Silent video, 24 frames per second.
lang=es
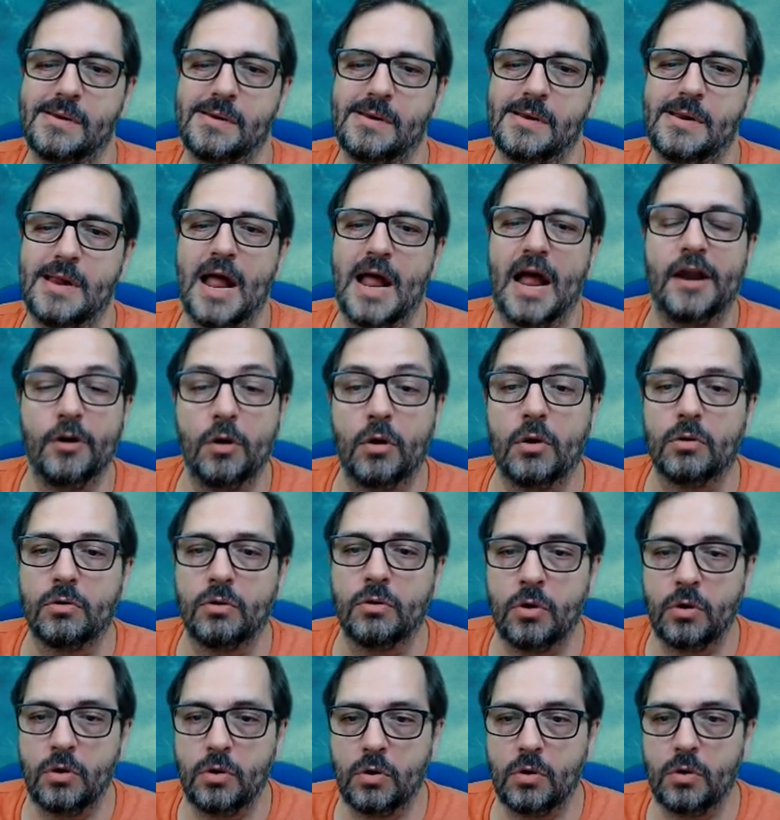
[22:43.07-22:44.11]
Ah, no,
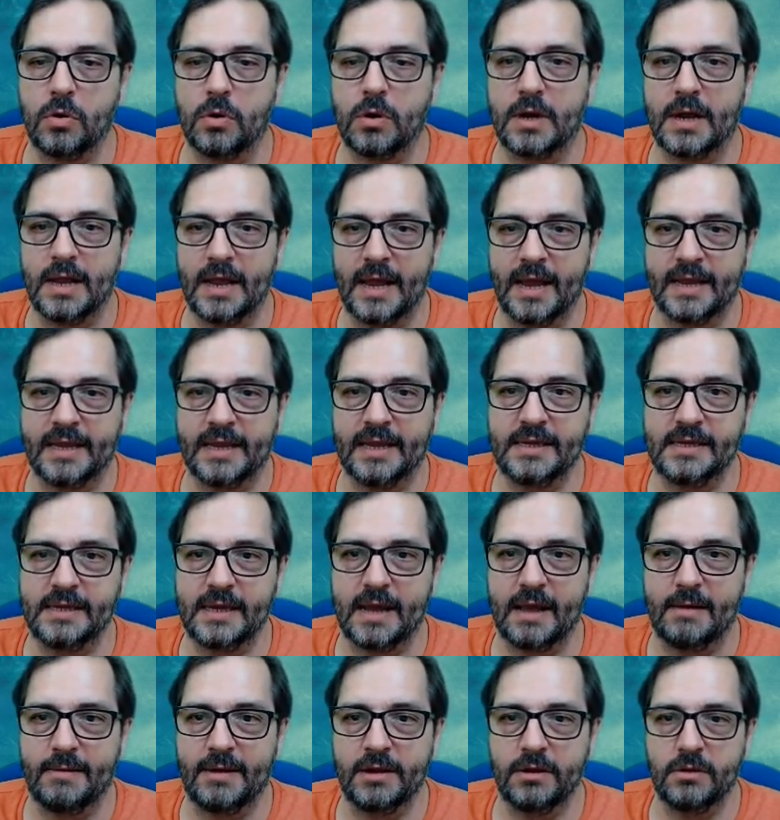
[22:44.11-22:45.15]
no, no. Aquí sí
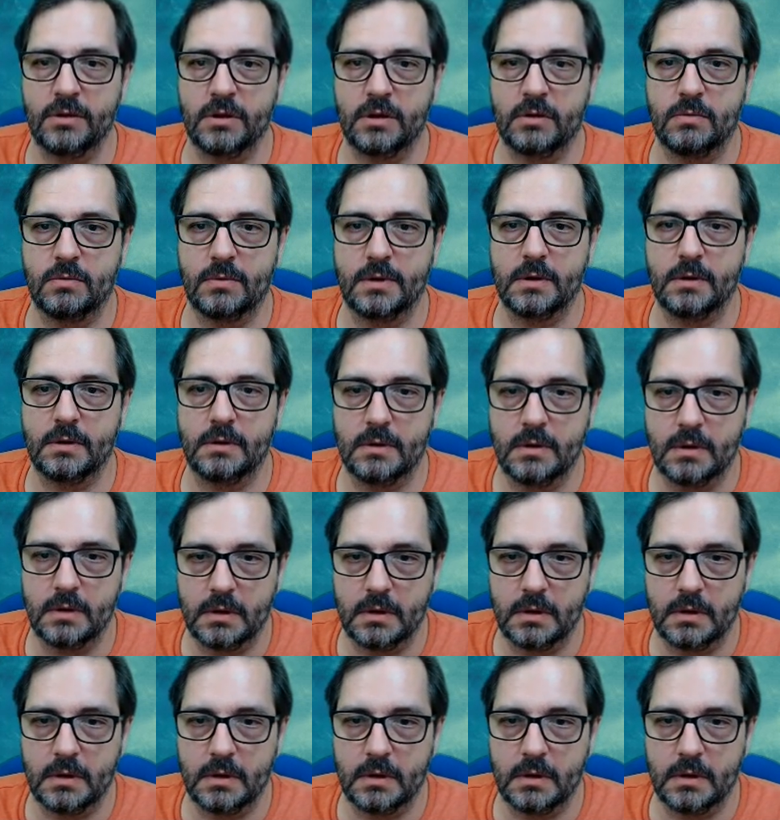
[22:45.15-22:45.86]
caballo de 4...